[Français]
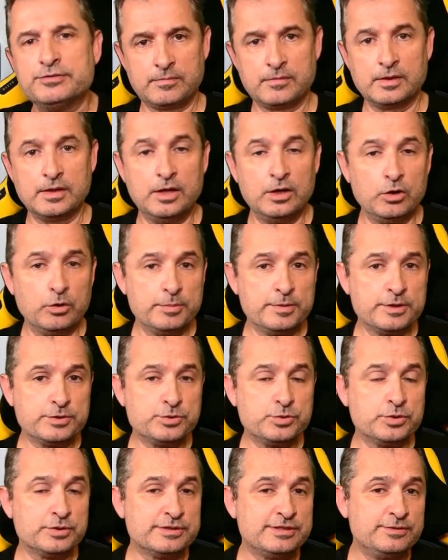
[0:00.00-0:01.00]
Alors bien
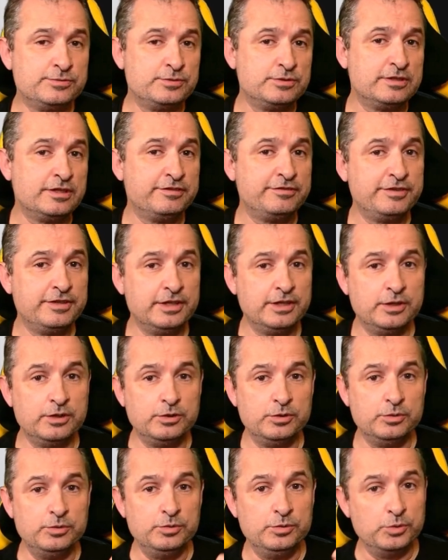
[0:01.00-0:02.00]
sûr, si vous avez
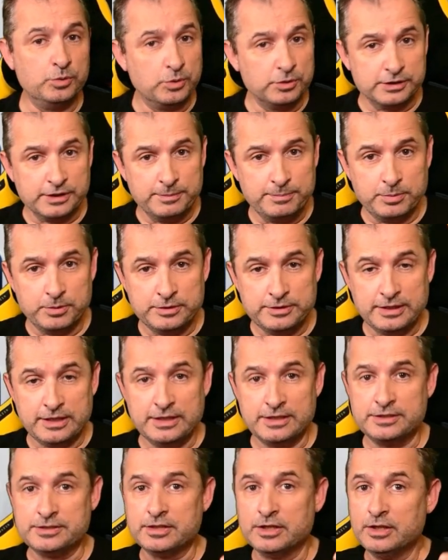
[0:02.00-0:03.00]
une autre
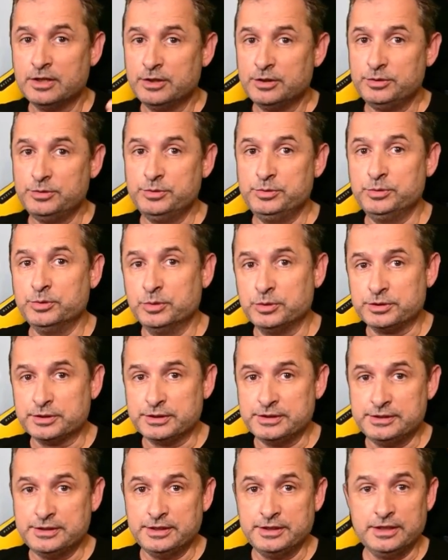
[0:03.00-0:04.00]
hypothèse, une
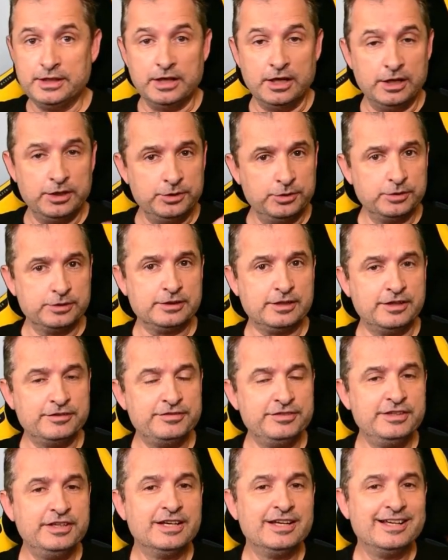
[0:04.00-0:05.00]
autre idée, un autre
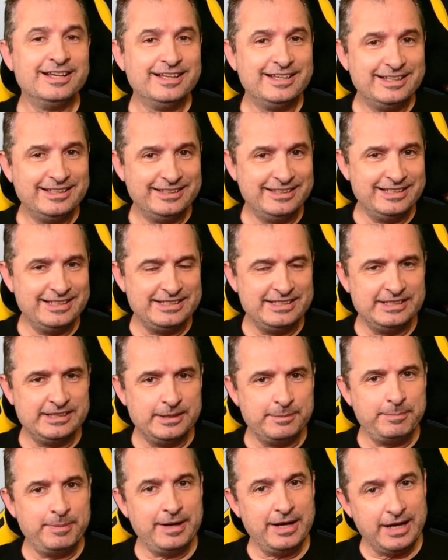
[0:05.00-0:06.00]
avis,
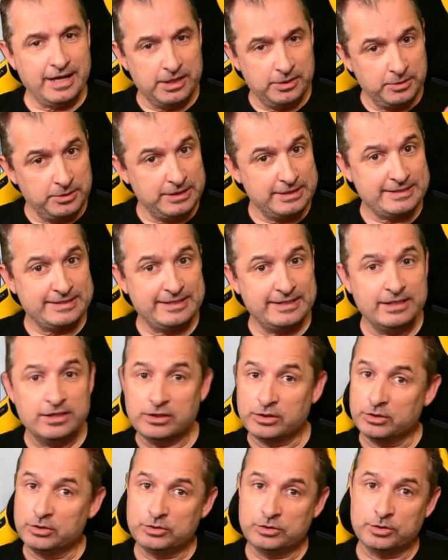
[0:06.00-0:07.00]
n'hésitez pas à le laisser
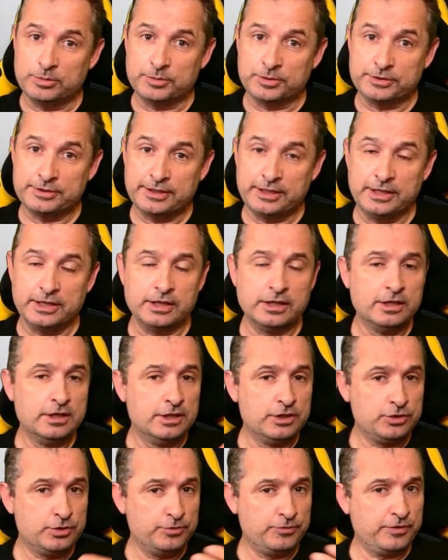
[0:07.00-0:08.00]
en commentaire.
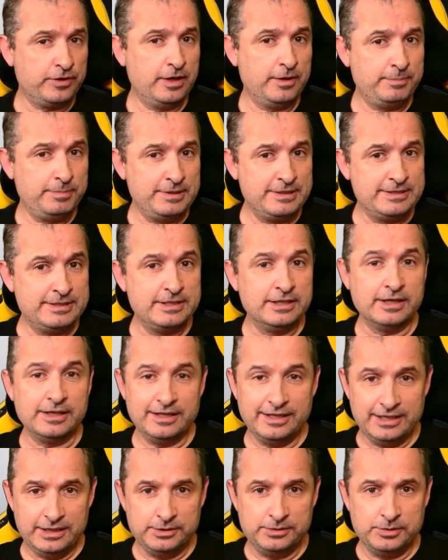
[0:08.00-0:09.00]
Je me ferai un plaisir
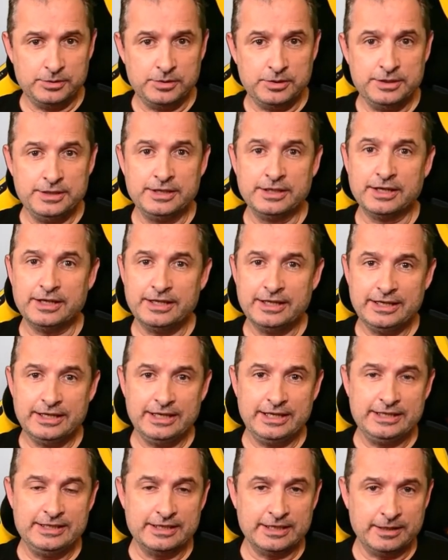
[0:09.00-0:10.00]
et de le lire
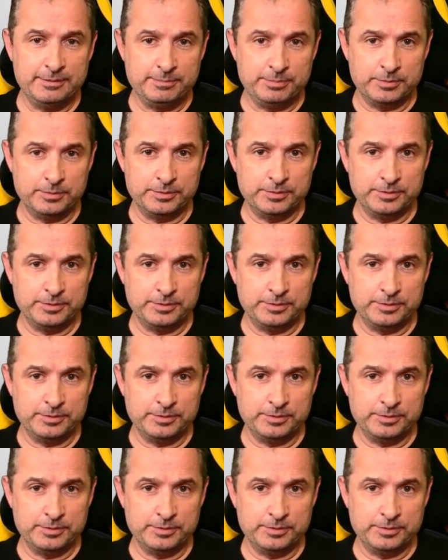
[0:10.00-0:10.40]
et d'y répondre.